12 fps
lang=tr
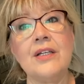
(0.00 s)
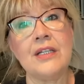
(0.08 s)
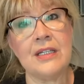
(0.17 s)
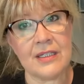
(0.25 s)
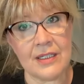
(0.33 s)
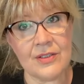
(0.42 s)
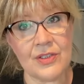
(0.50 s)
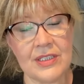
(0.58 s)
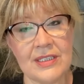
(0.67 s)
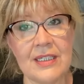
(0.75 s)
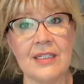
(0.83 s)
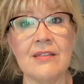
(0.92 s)

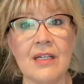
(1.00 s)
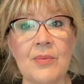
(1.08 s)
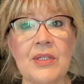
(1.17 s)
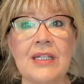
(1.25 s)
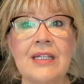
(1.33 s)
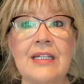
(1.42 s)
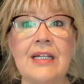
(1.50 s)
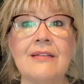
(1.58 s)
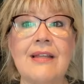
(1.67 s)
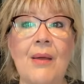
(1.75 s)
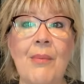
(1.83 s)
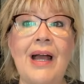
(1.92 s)
İkincisi tabii ki yine
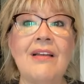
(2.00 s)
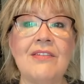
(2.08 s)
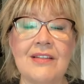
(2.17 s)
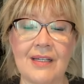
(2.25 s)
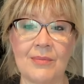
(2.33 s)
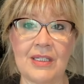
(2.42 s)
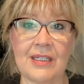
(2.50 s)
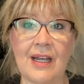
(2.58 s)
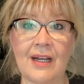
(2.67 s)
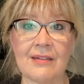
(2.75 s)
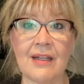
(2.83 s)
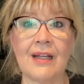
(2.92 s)
temel
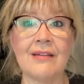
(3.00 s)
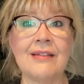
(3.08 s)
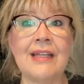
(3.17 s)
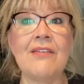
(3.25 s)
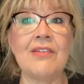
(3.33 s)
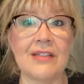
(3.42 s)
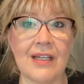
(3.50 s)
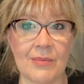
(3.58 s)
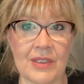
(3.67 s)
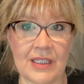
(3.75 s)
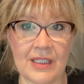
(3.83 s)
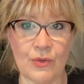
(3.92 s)
vitaminlerden D
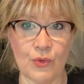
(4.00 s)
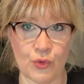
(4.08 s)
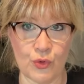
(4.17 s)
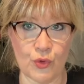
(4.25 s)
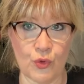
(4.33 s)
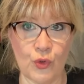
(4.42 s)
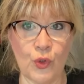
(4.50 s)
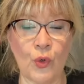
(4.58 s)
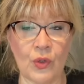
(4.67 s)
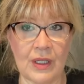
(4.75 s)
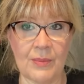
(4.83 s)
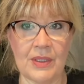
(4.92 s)
vitamini düşüklüğü
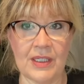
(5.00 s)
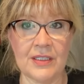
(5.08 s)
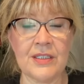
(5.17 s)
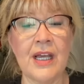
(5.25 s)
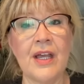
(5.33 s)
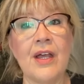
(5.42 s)
olabilir